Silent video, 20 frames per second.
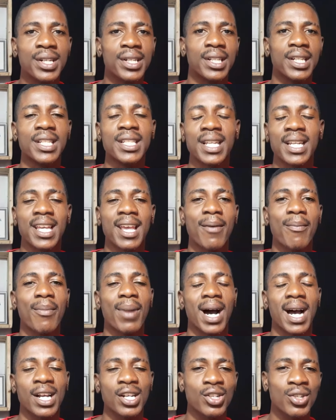deixe aqui
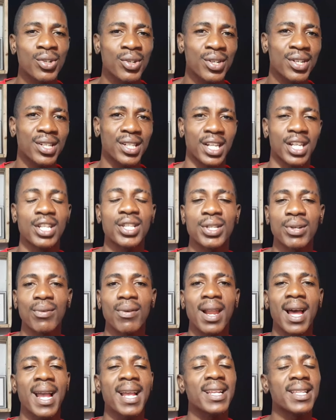embaixo, deixe seu
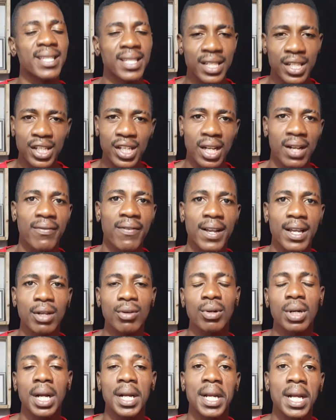like, se inscreva aqui
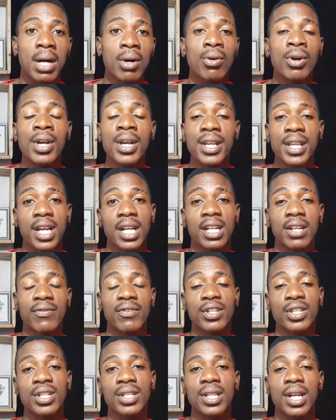no canal e ative
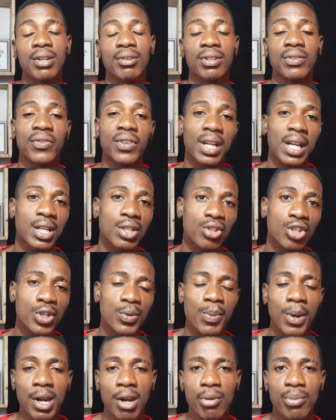o sininho das
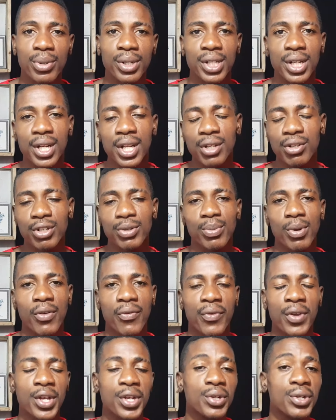notificações para não perder nenhum dos meus
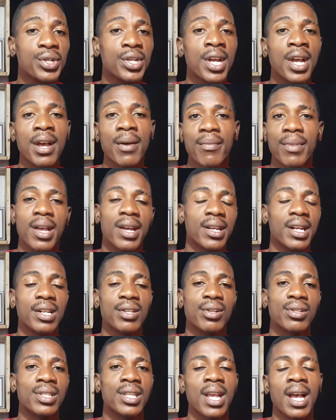vídeos. Minhas
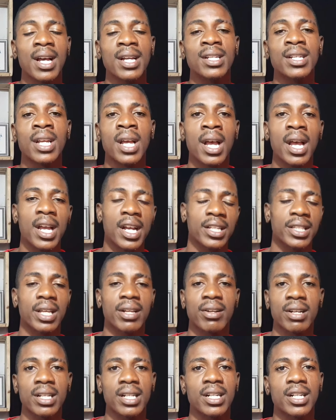redes sociais
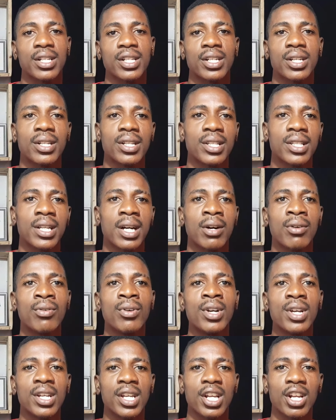estarão aqui na descrição.
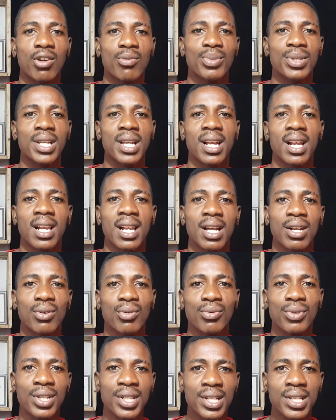Quem não me segue lá
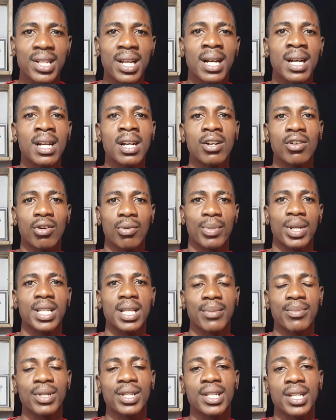no Insta,
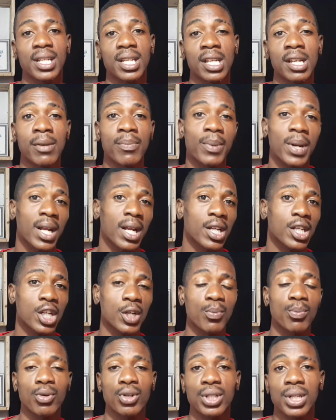começa a me seguir para que a
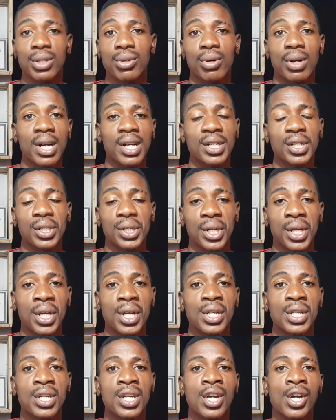gente possa trocar de
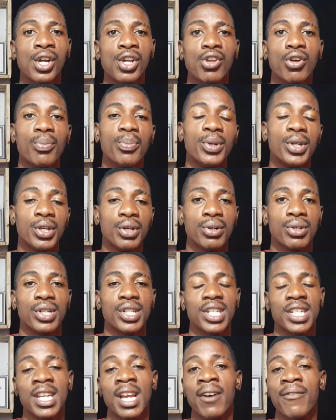ideias e
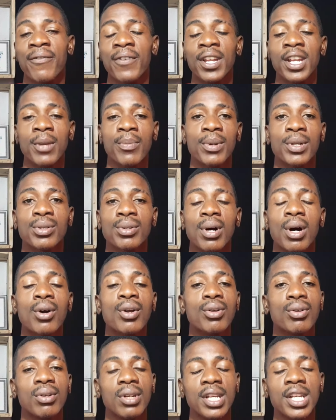opiniões. E aferir pessoal
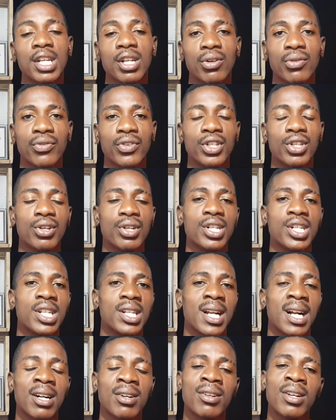que o link do vídeo
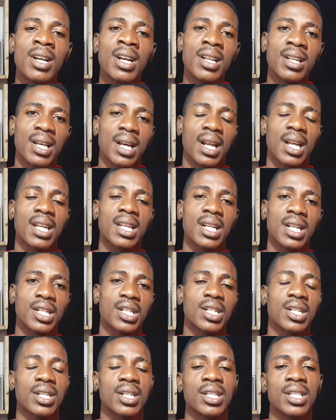original estará aqui na
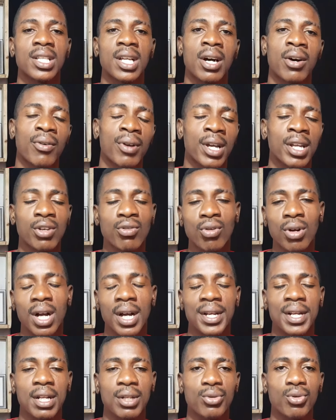descrição. É de um
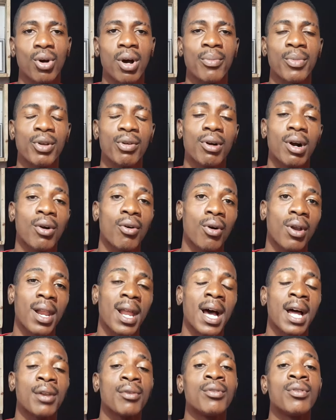canal do amigo
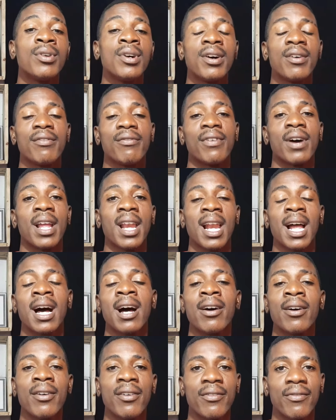angolano. Vai lá,
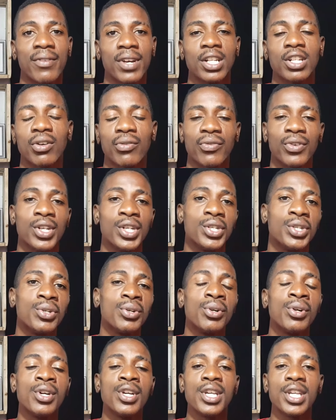veja o
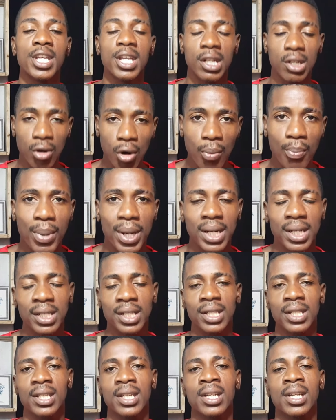vídeo e
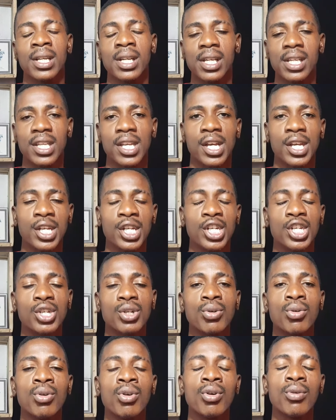compartilhe. E é
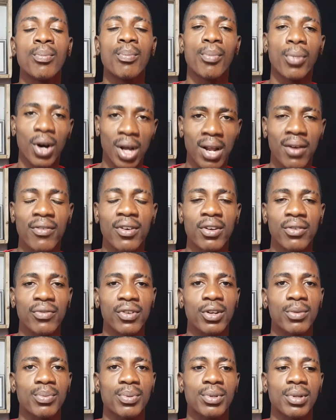isto. Bora ver o
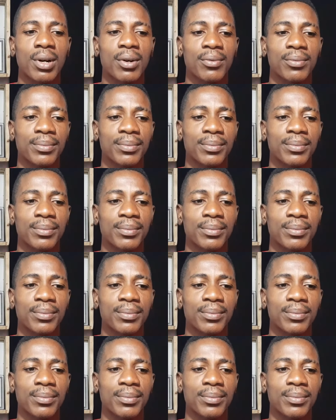vídeo, pessoal.